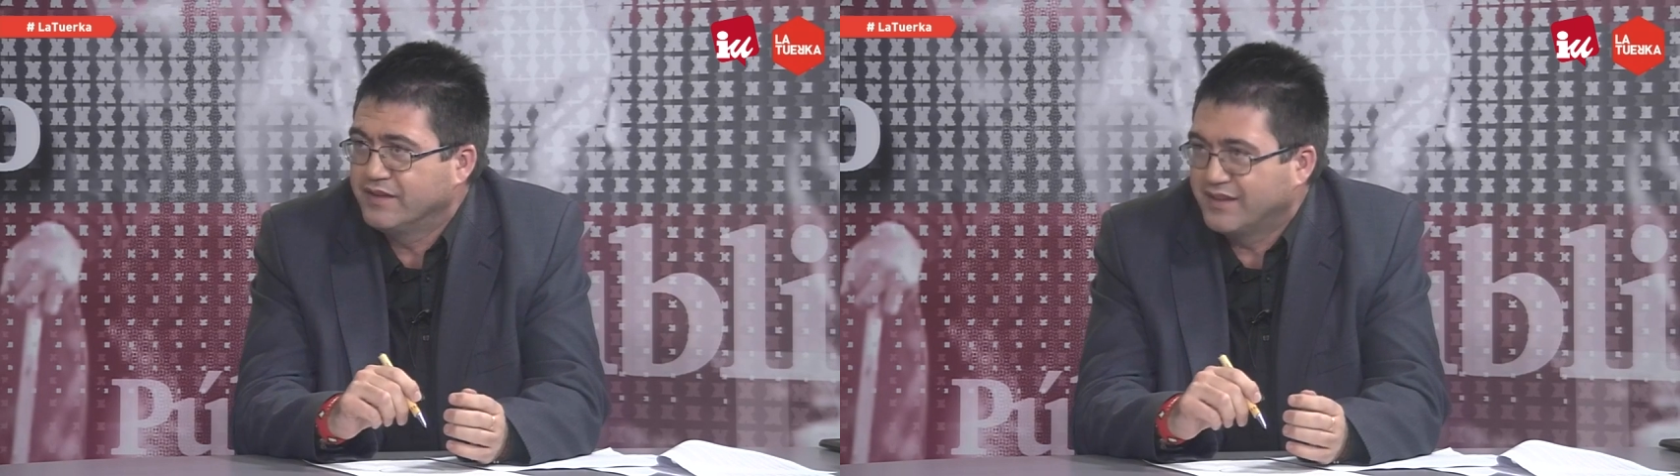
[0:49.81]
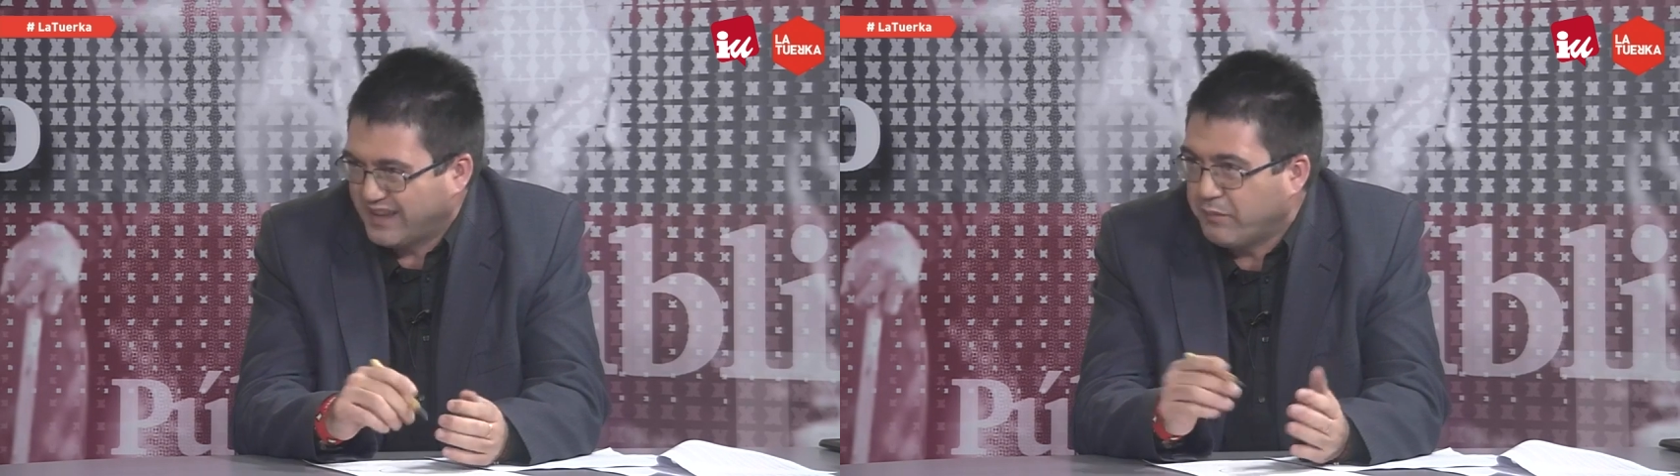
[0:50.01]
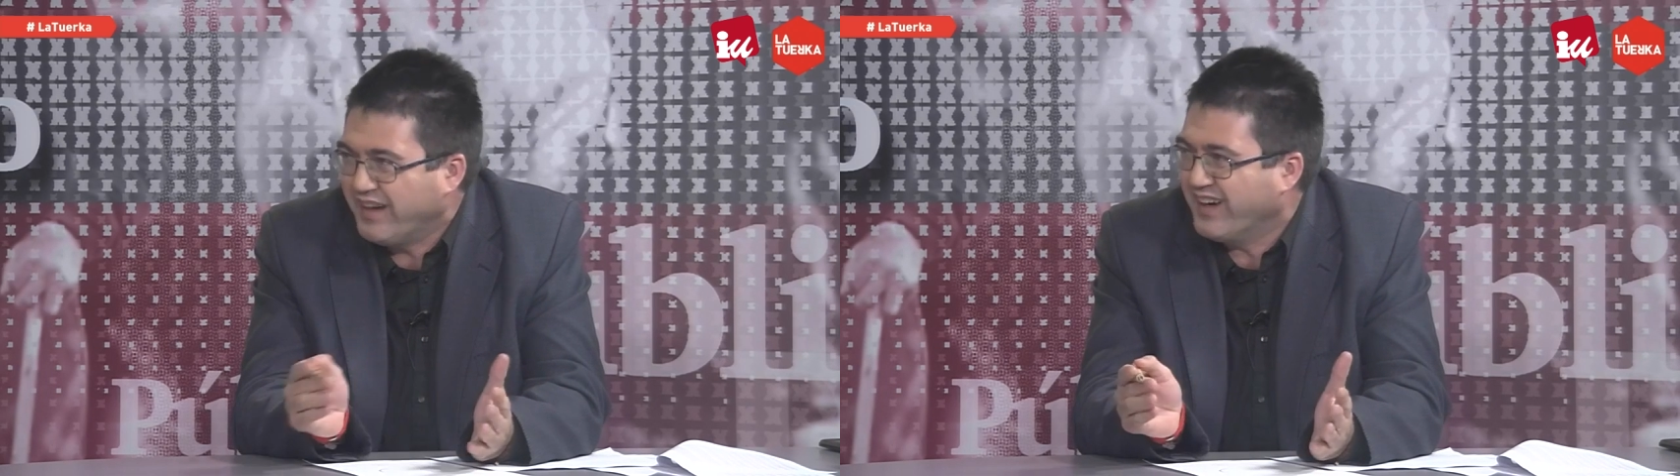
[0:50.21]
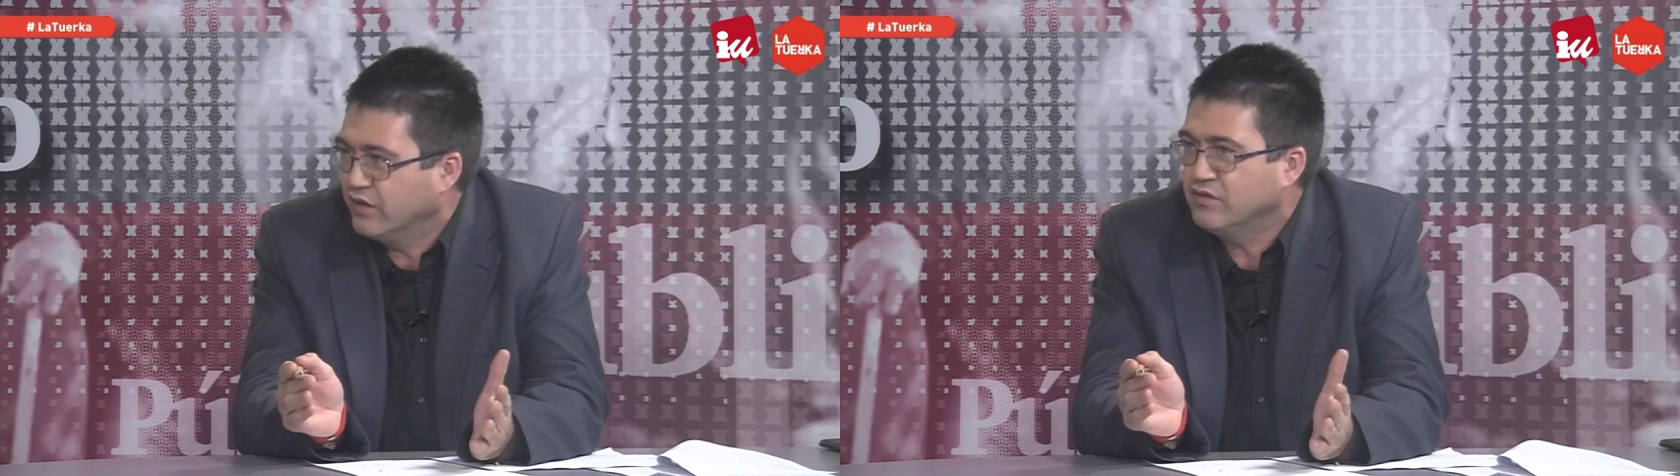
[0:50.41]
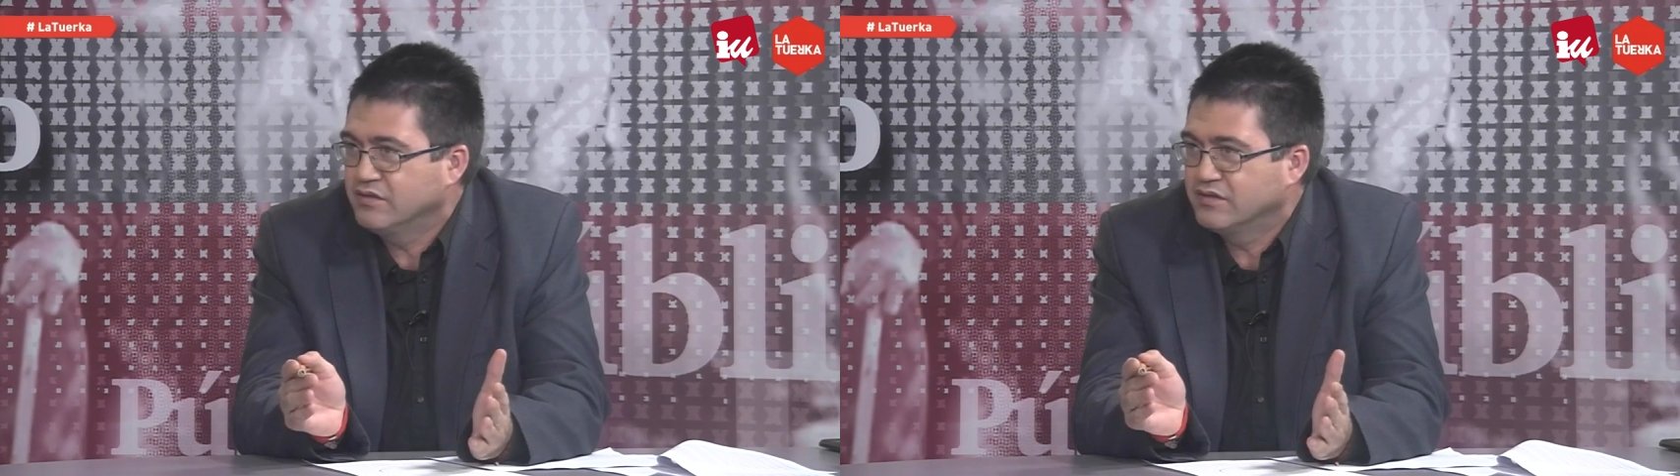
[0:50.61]
Qué pena,
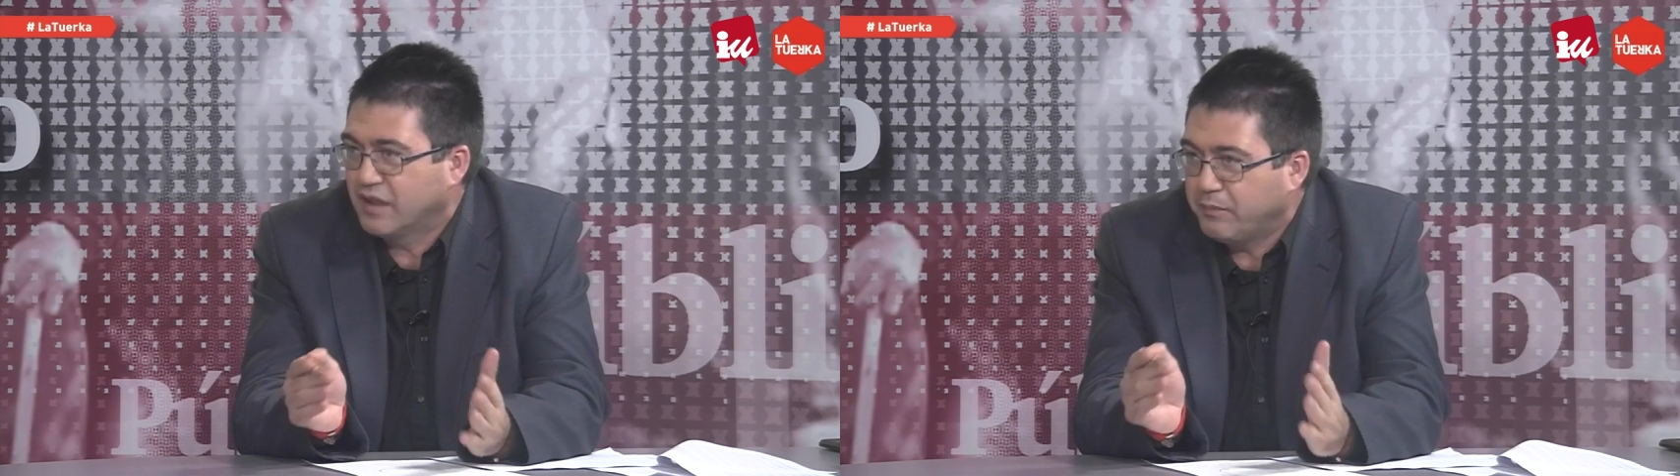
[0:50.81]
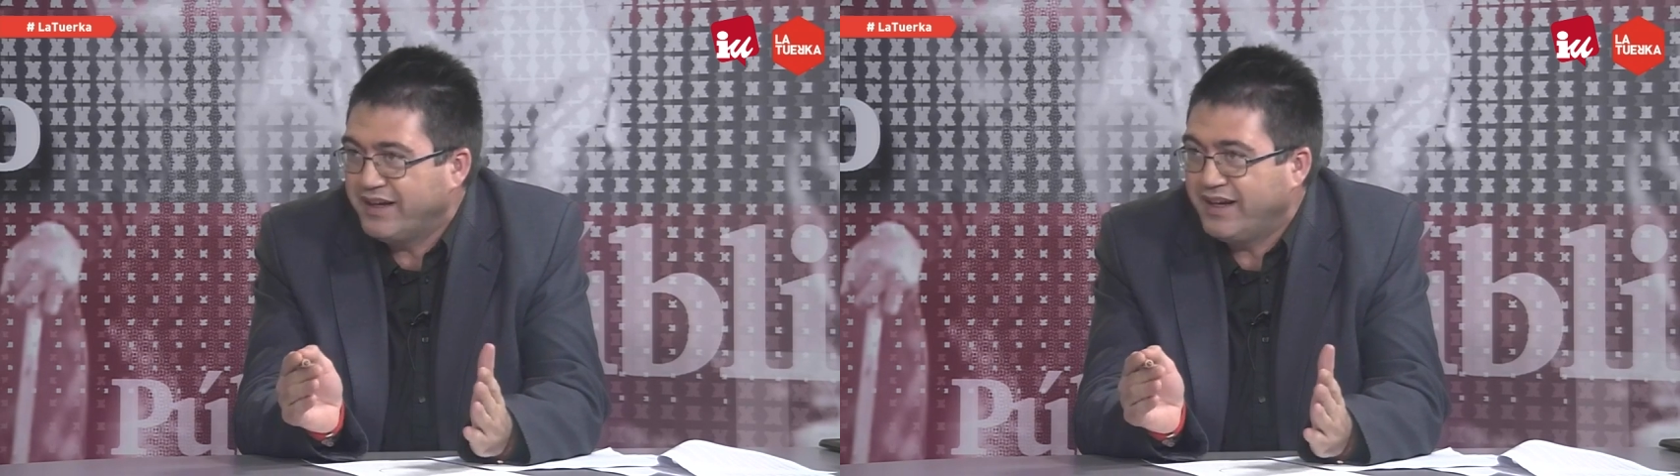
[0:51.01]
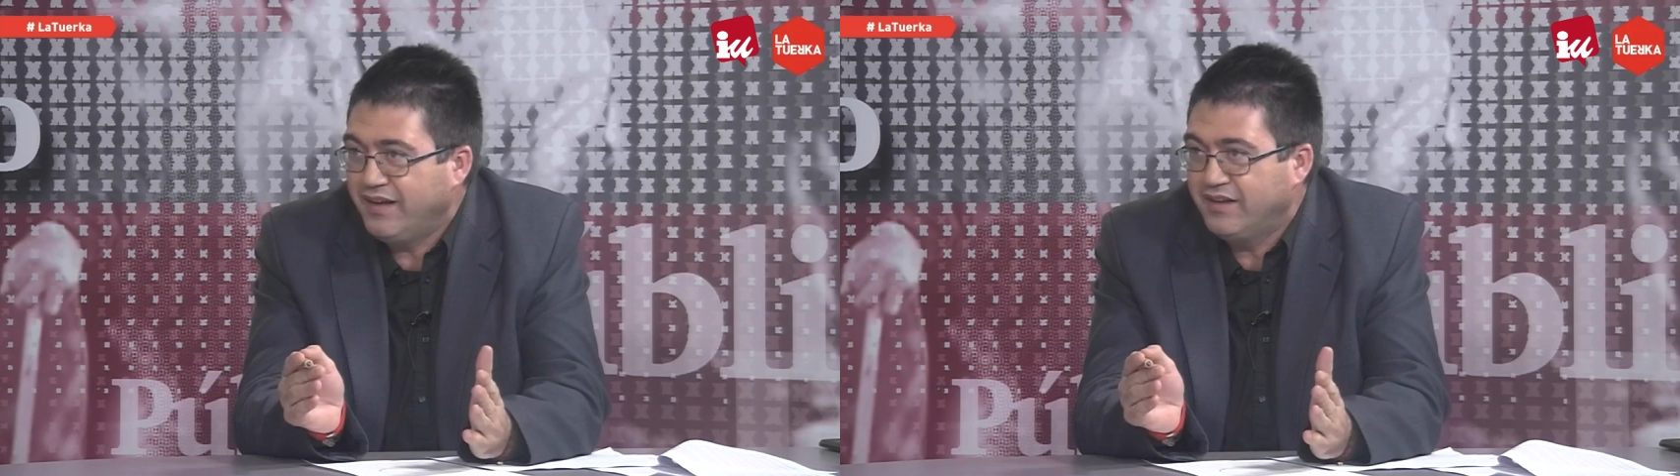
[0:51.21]
¿no? Qué pena